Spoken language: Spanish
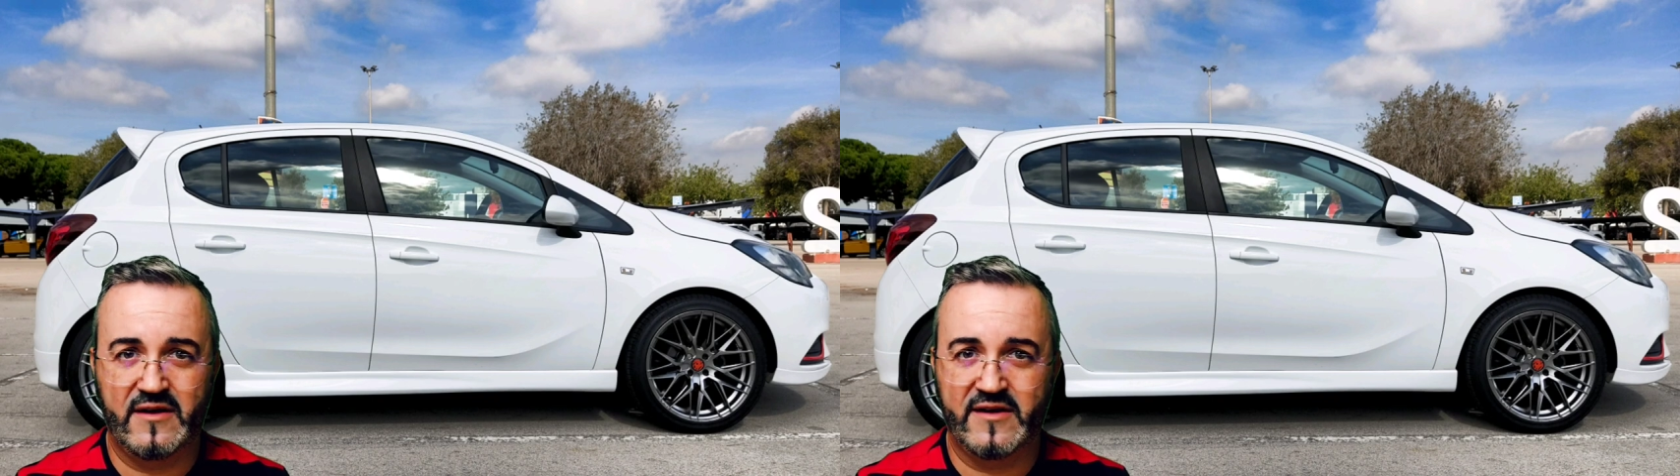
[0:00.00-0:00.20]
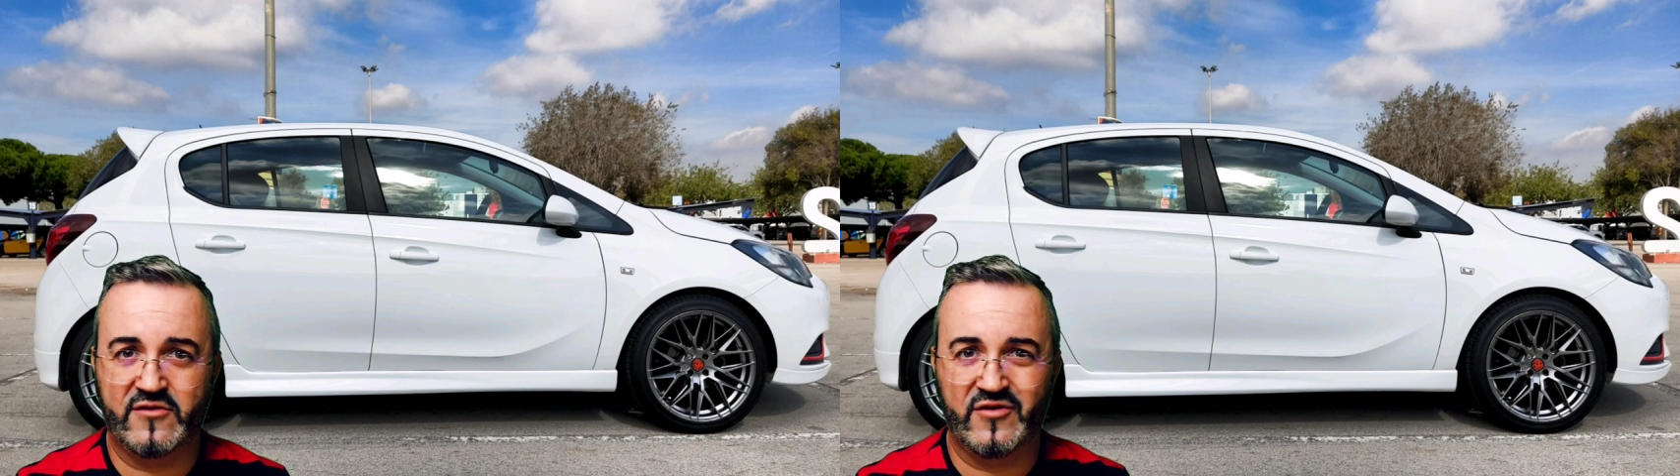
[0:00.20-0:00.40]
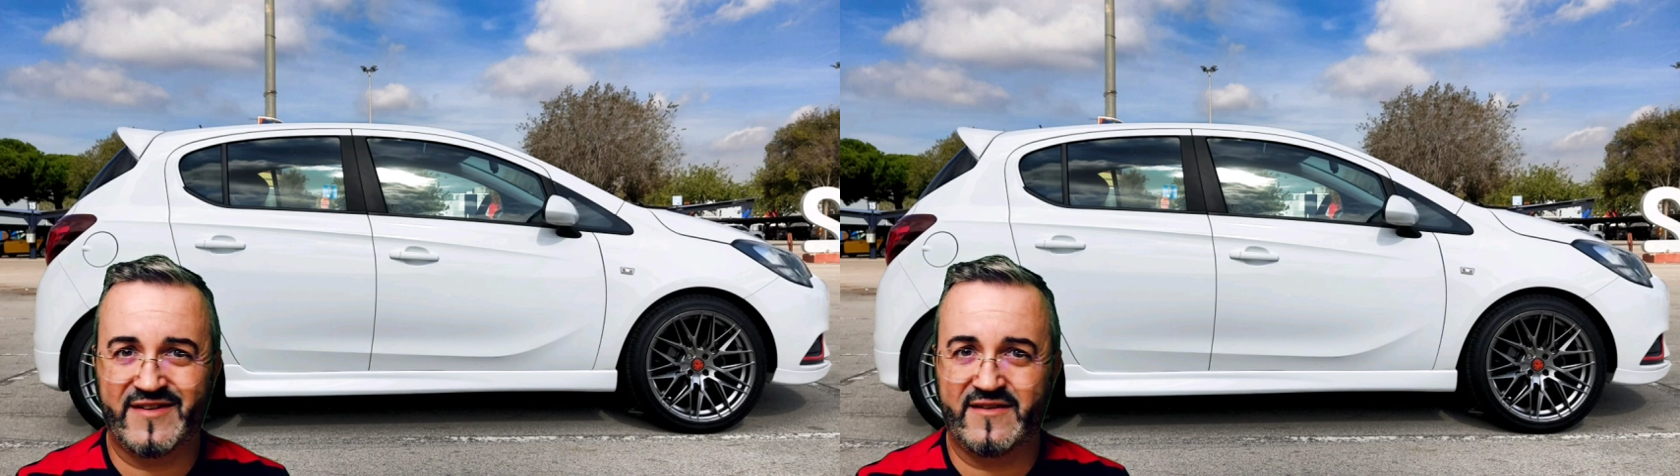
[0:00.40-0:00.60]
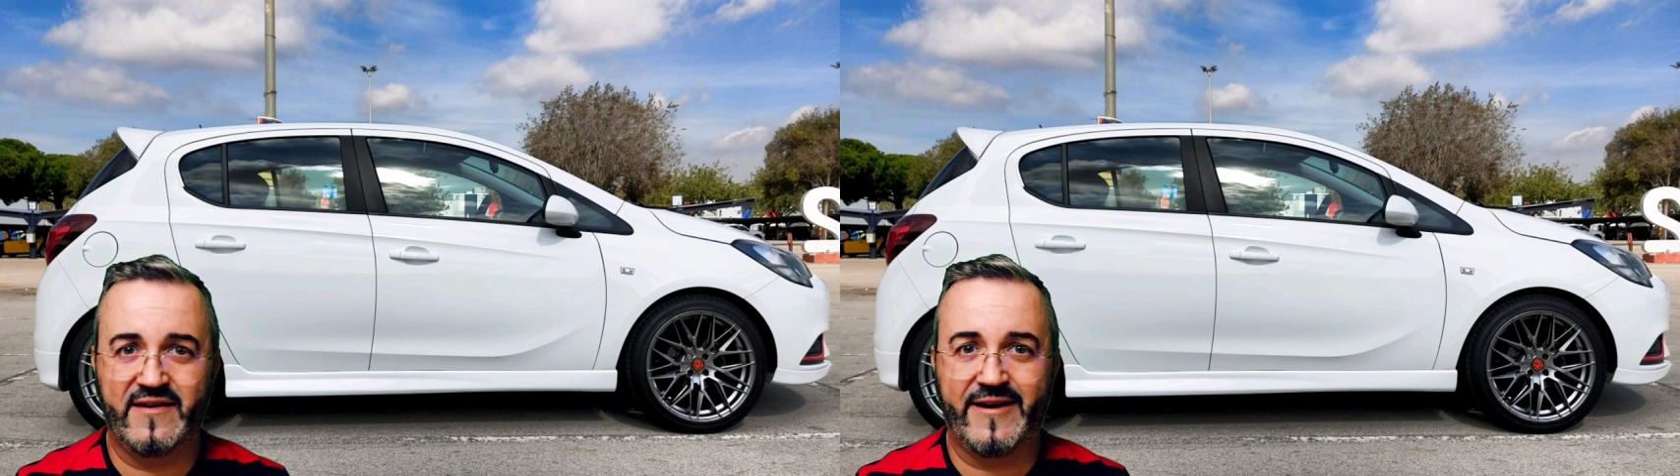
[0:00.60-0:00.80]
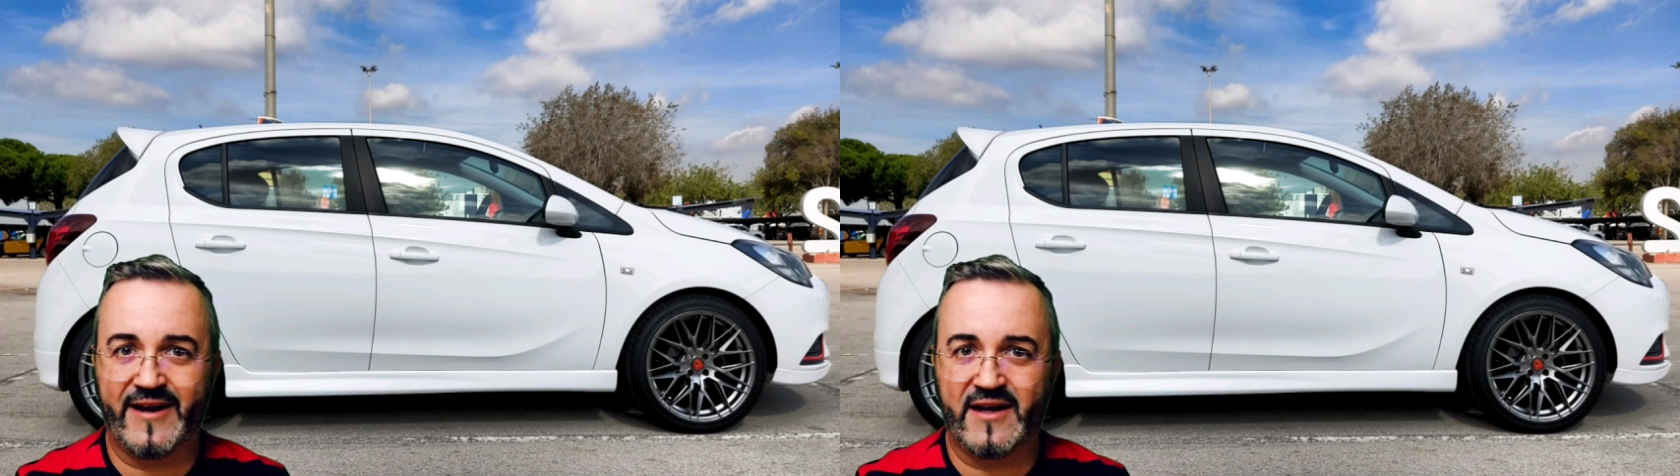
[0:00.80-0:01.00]
esto es
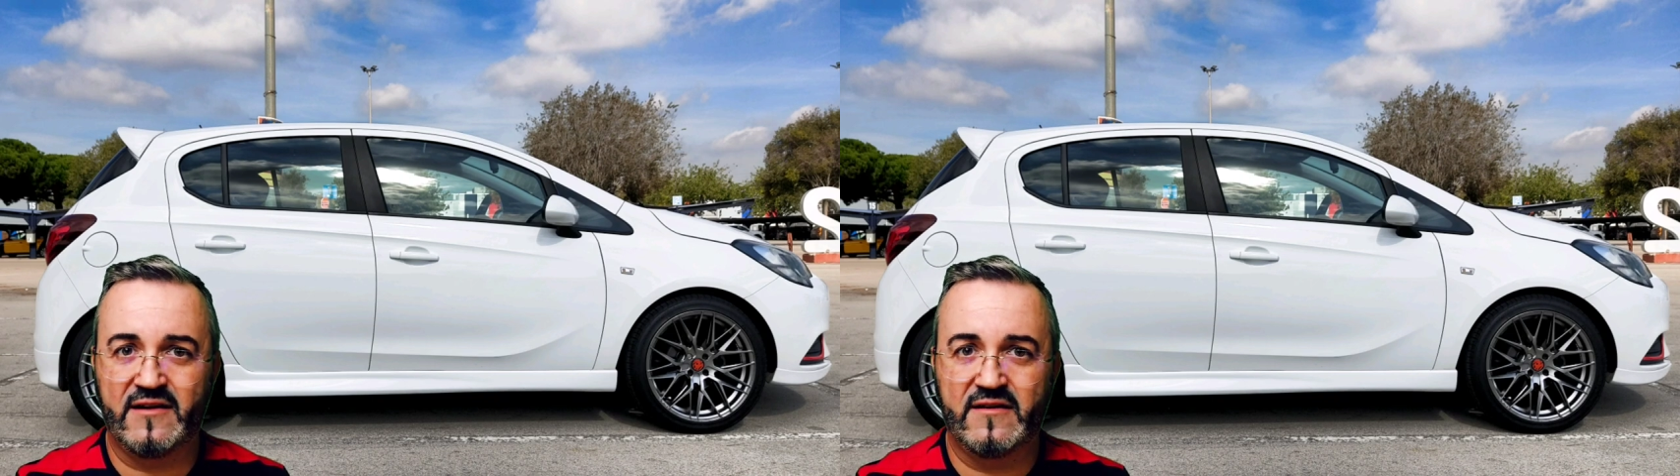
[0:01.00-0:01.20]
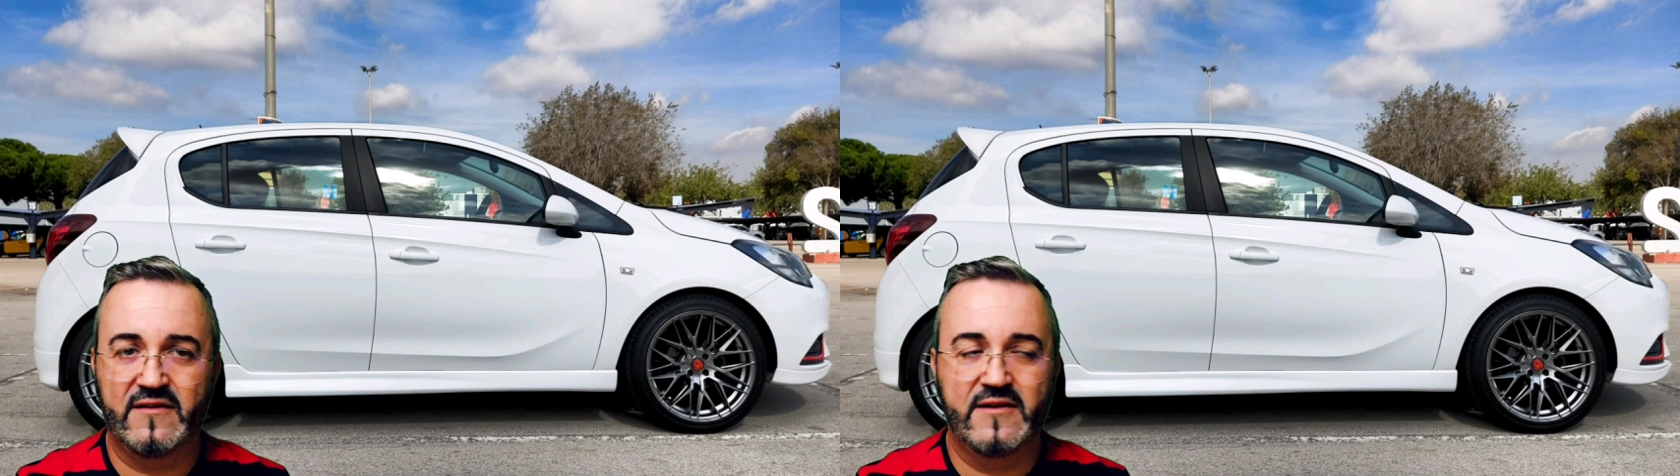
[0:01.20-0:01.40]
real,